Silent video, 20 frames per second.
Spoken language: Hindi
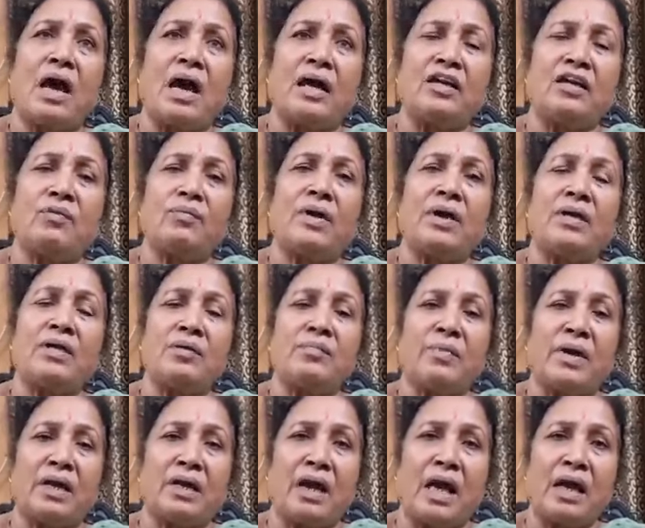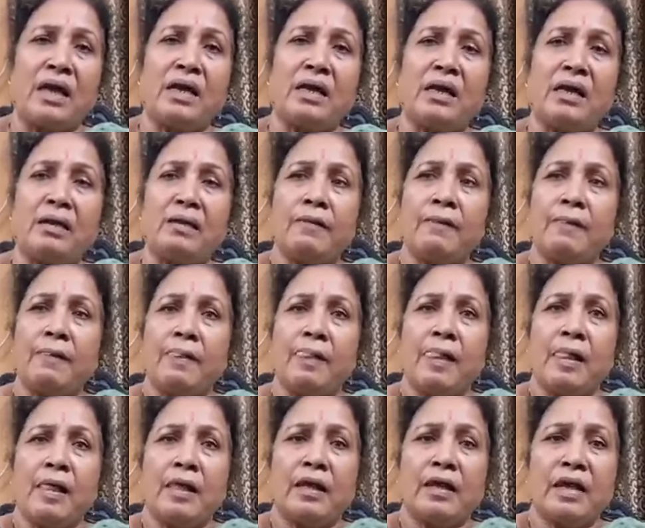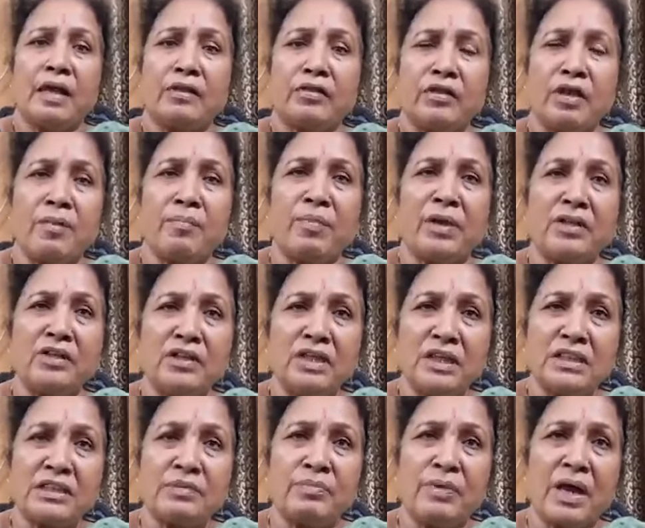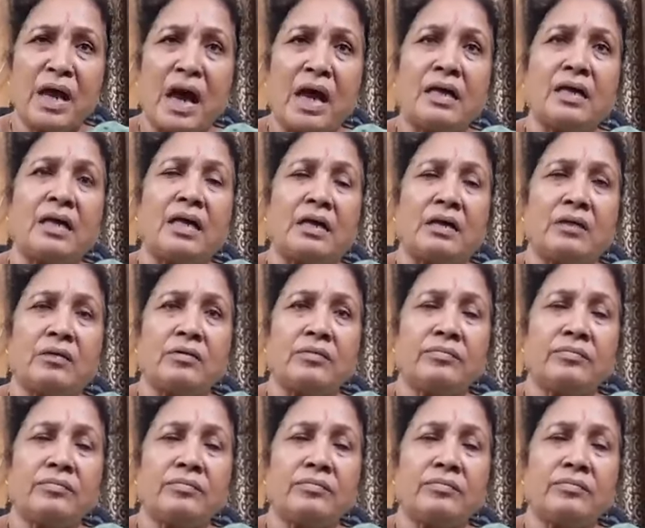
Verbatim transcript: आने वाली महिलाएं इतने बंदिश में आकर